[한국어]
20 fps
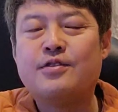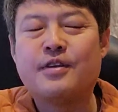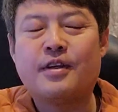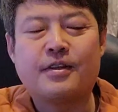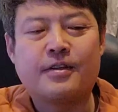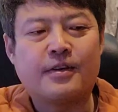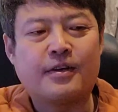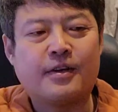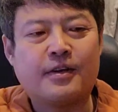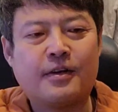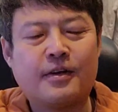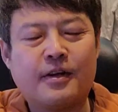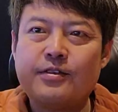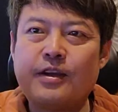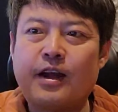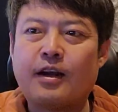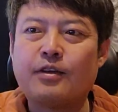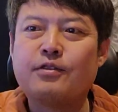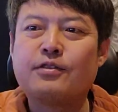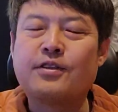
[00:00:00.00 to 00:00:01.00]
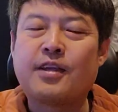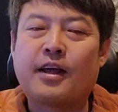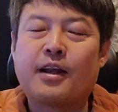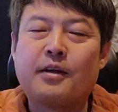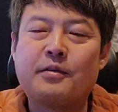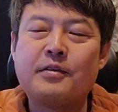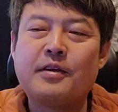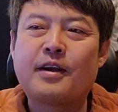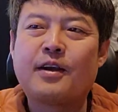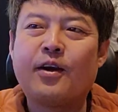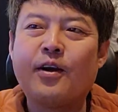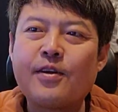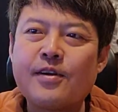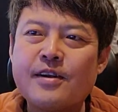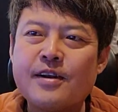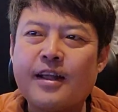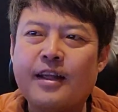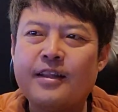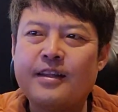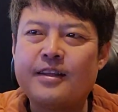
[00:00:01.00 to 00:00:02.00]
중에서 우리 한국 사람이
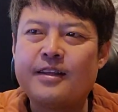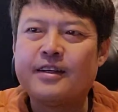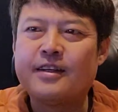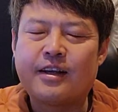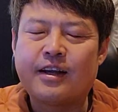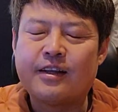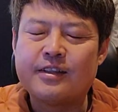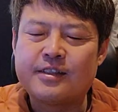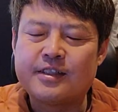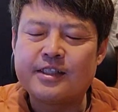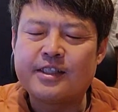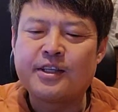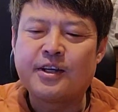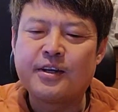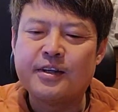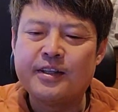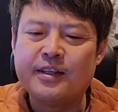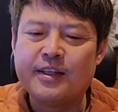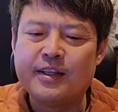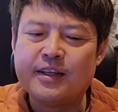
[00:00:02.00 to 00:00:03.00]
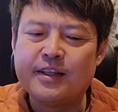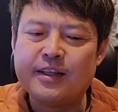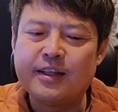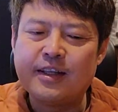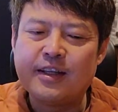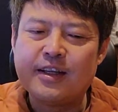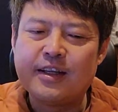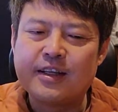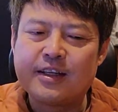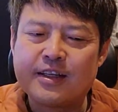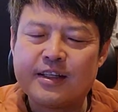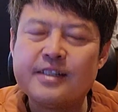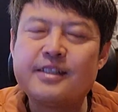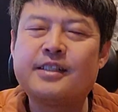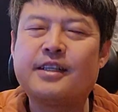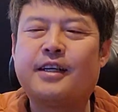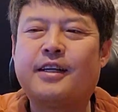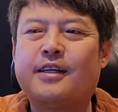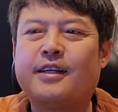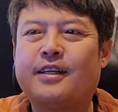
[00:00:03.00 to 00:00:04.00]
커클랜드가 찍혀있는 그
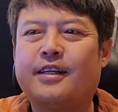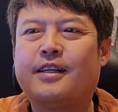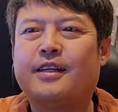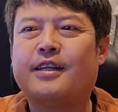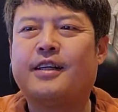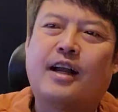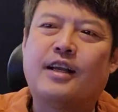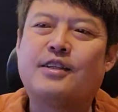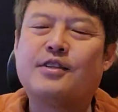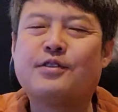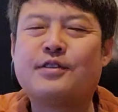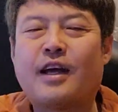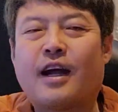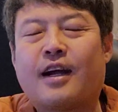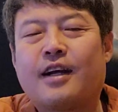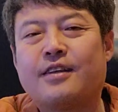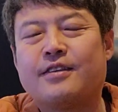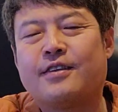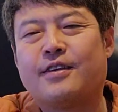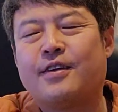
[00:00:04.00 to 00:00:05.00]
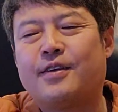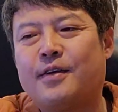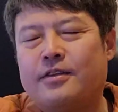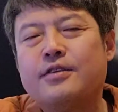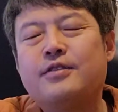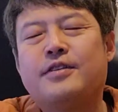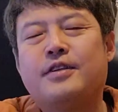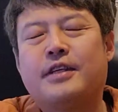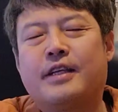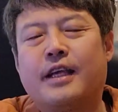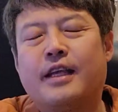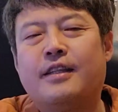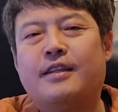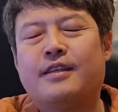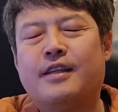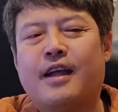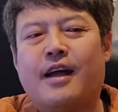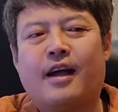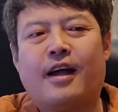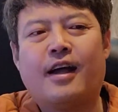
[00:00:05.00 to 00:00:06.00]
채를 가지고 나가서 쓸 수
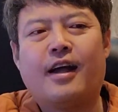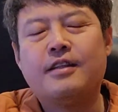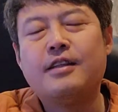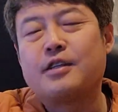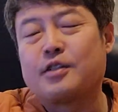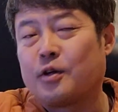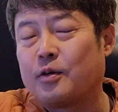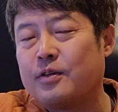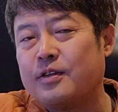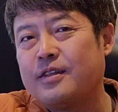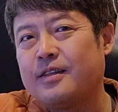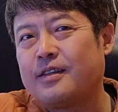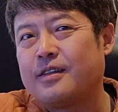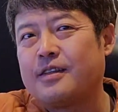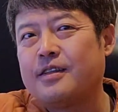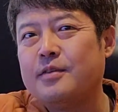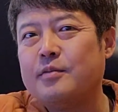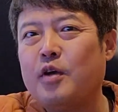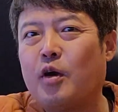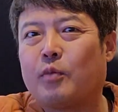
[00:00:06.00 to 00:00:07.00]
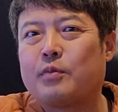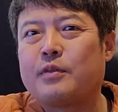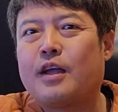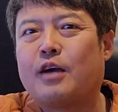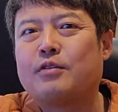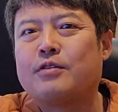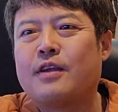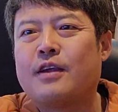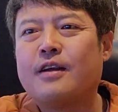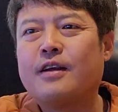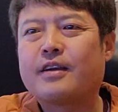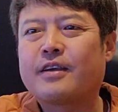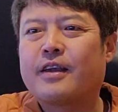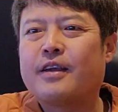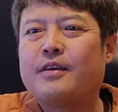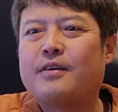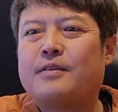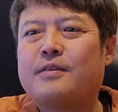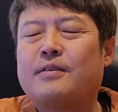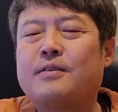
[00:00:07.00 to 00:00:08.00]
있겠느냐. 근데 저는 의미 없다고
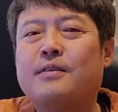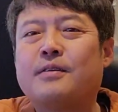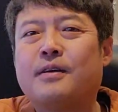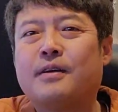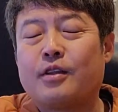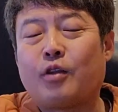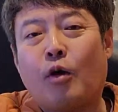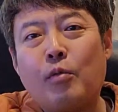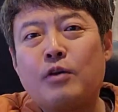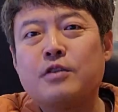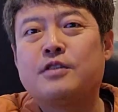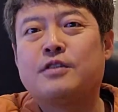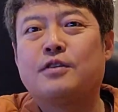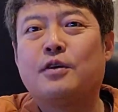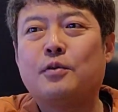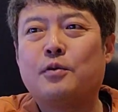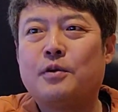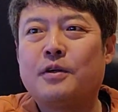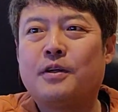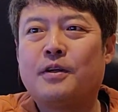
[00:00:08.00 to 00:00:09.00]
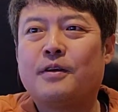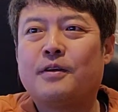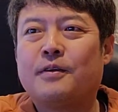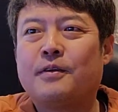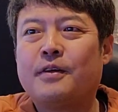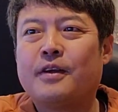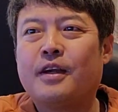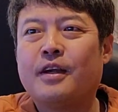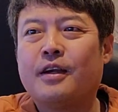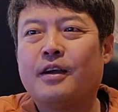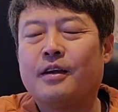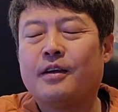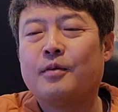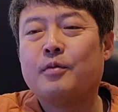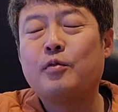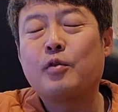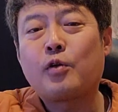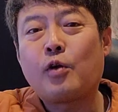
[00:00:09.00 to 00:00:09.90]
생각해요. 더 멋있어 오히려. 예,